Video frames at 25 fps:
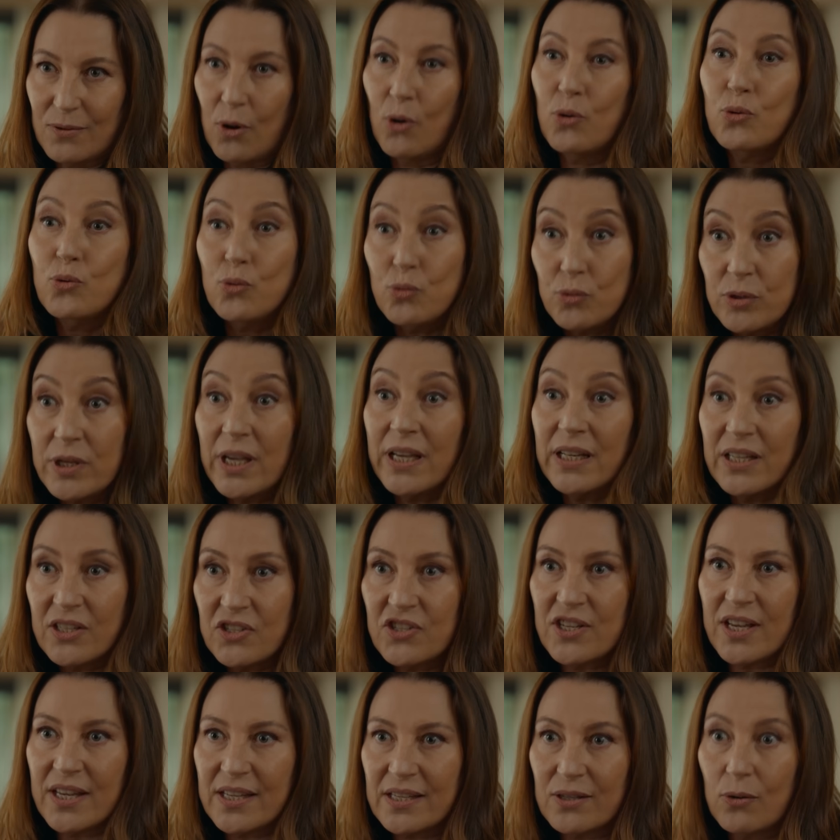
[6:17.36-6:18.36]
O gün
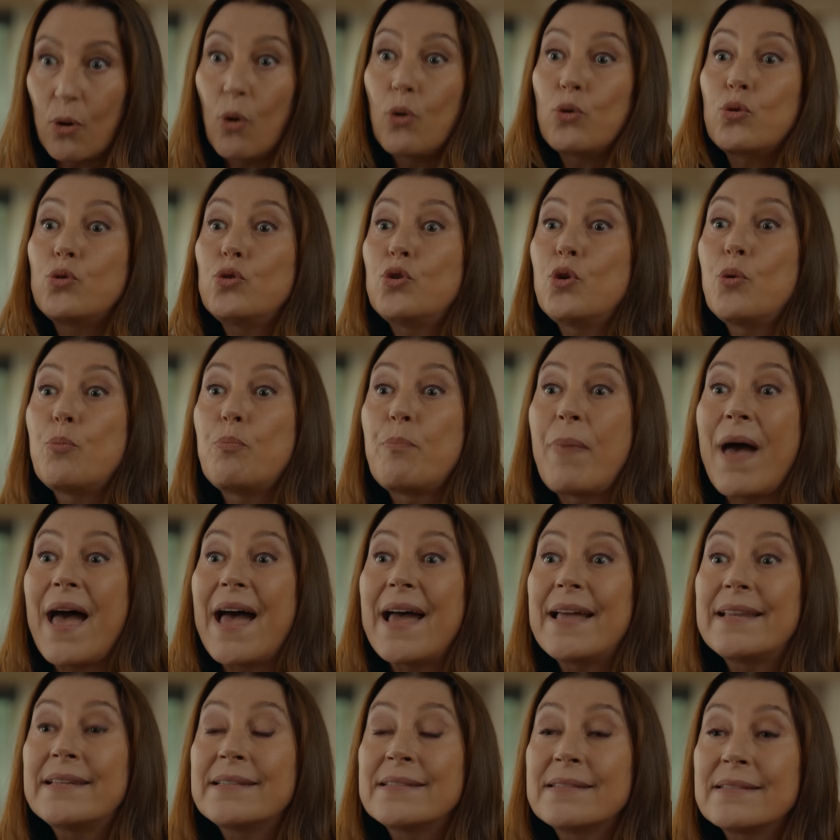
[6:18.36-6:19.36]
gelecek. O günü
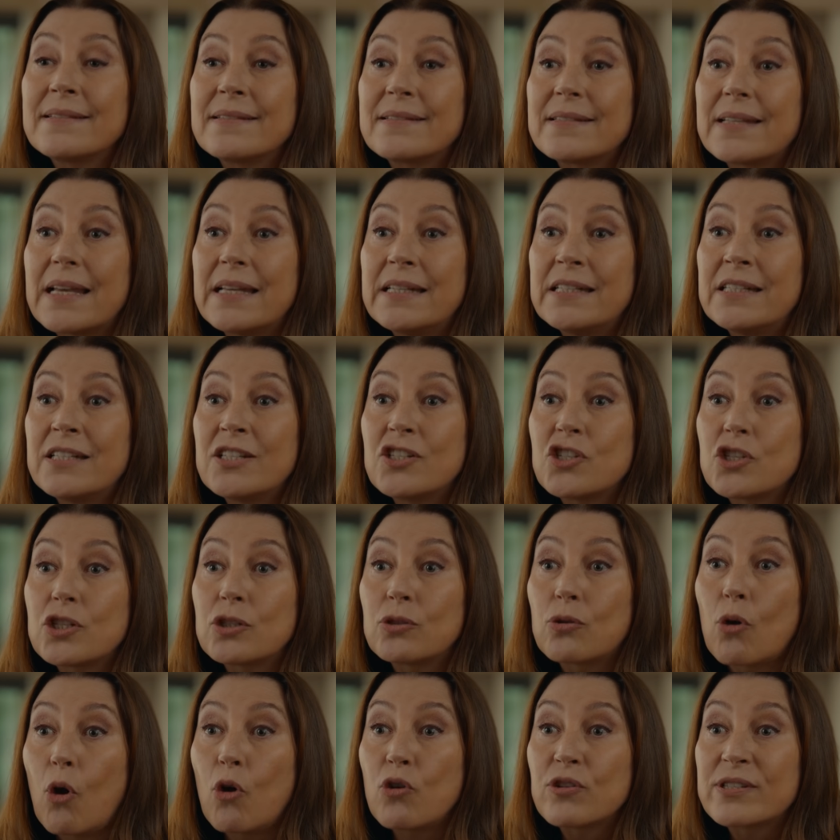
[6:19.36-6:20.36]
ben senin
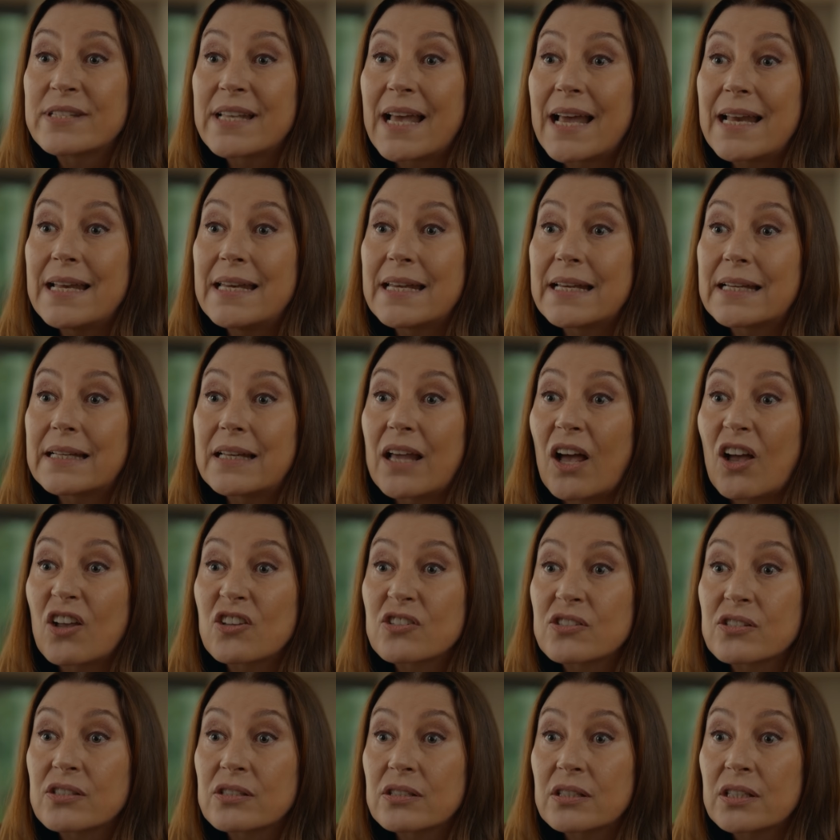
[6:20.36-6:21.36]
için özellikle
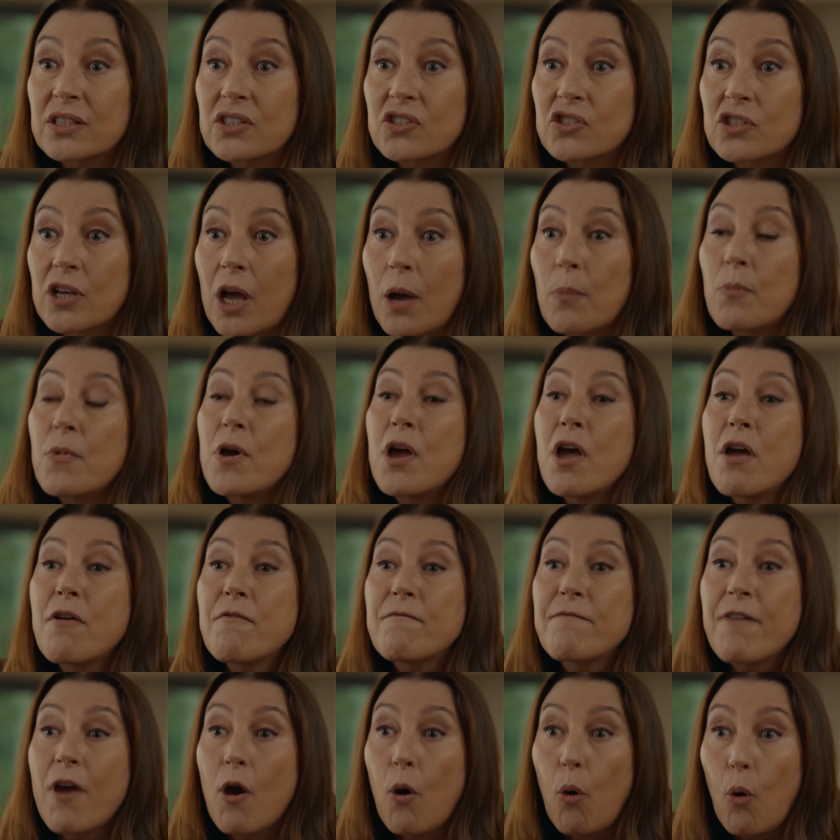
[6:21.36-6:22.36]
hazırlayacağım.
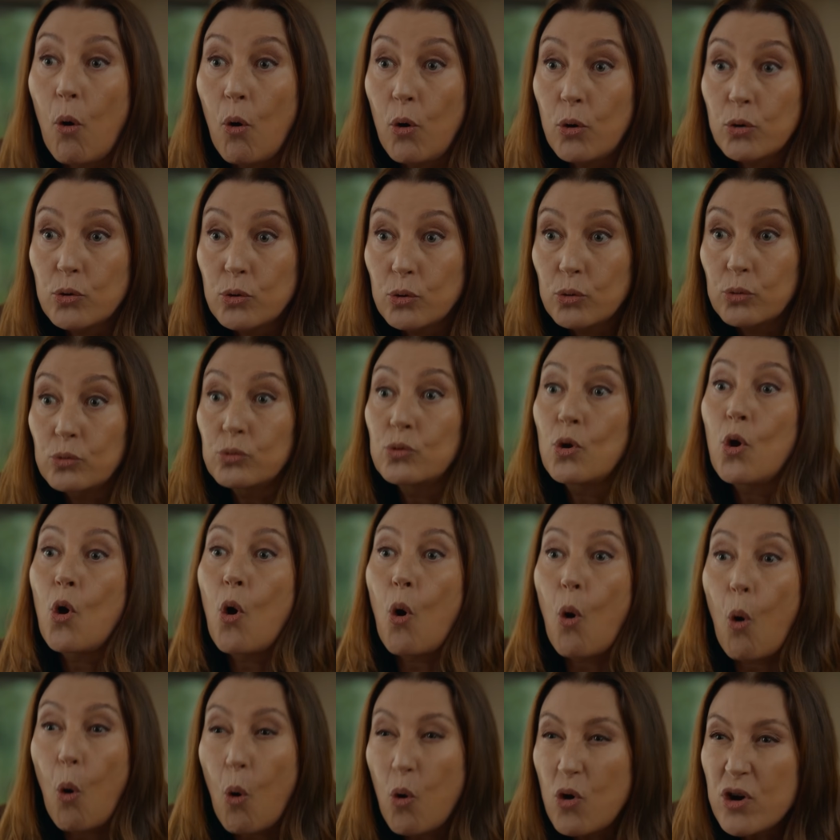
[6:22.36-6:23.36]
Ve o gün
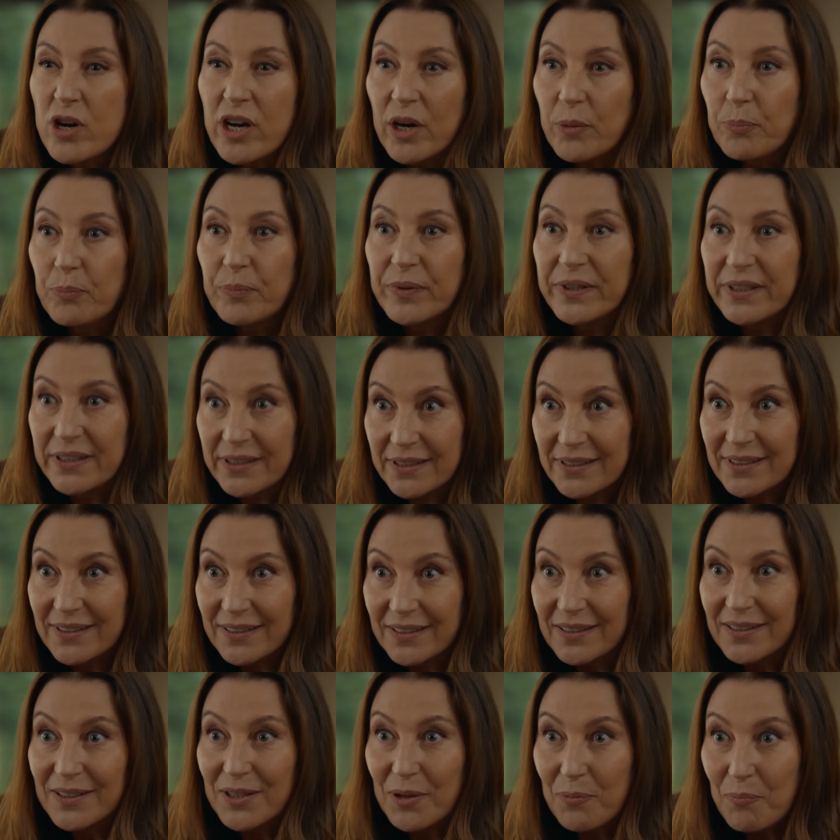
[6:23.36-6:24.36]
o
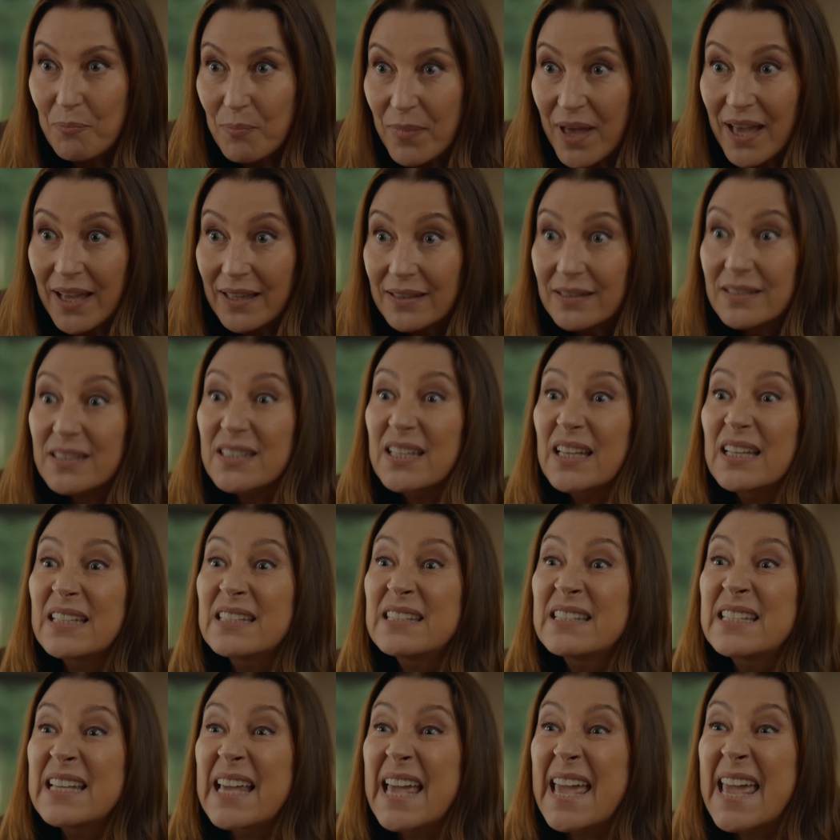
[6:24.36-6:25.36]
kapıyı ben
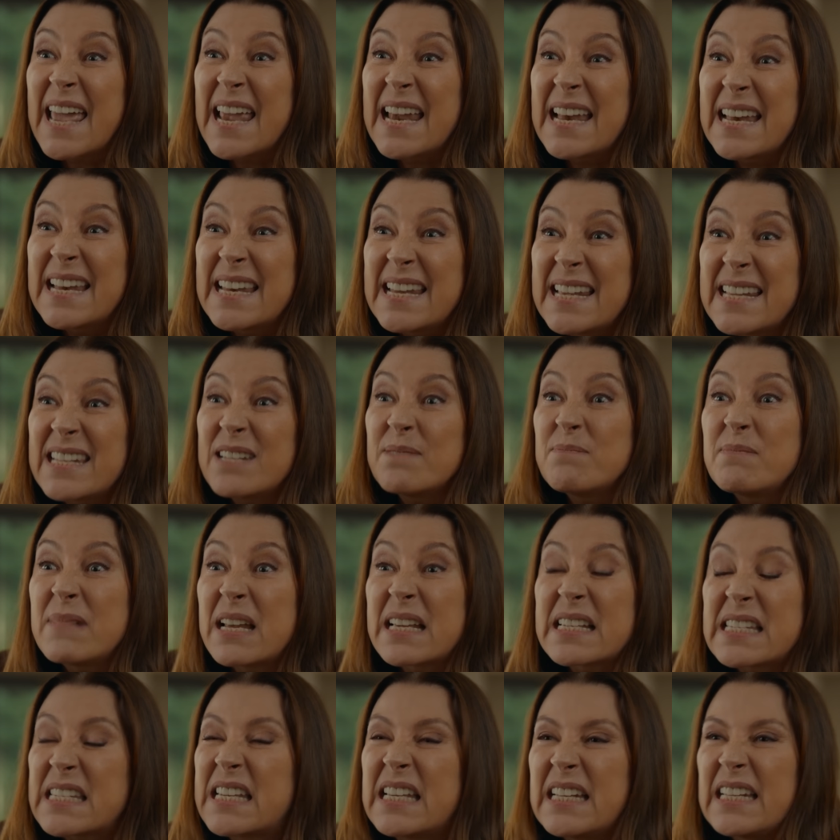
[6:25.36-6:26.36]
kendi
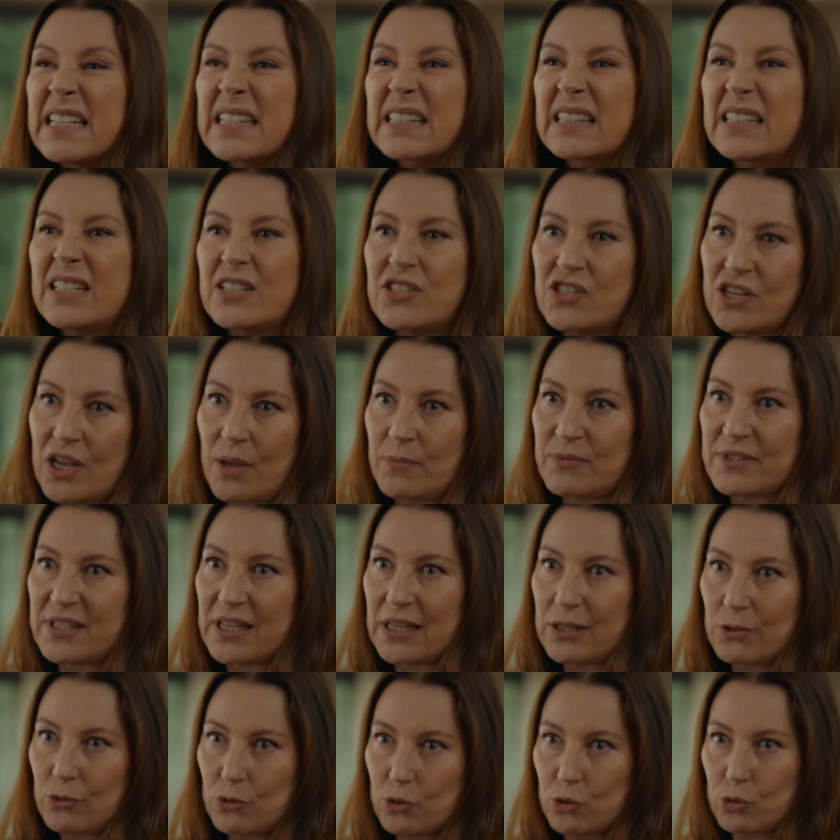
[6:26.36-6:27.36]
ellerimle kilitleyeceğim
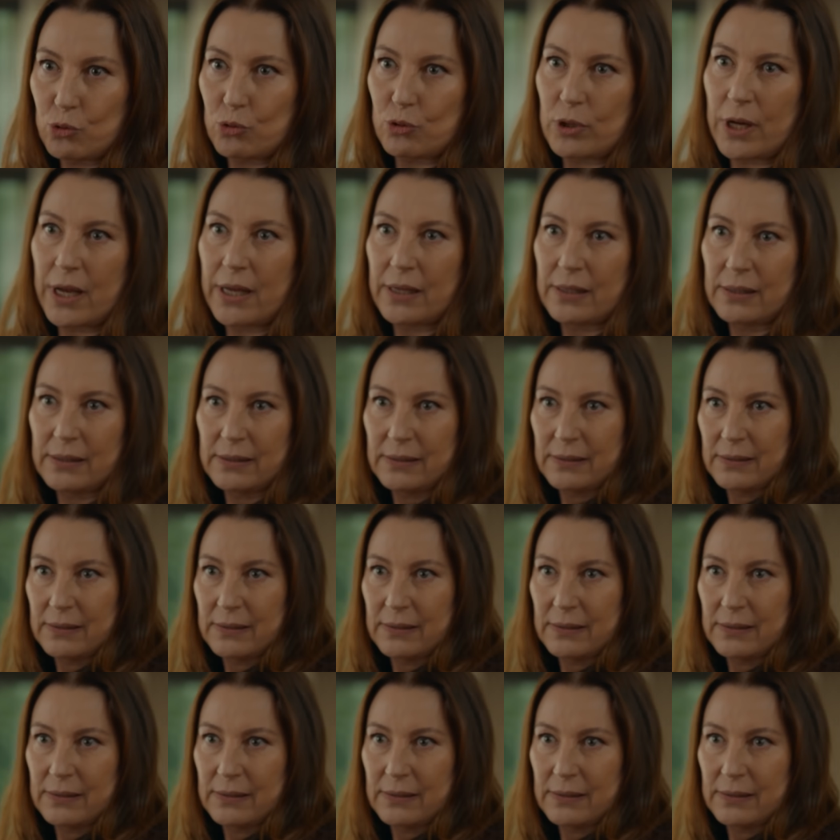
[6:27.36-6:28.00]
senin üstüne.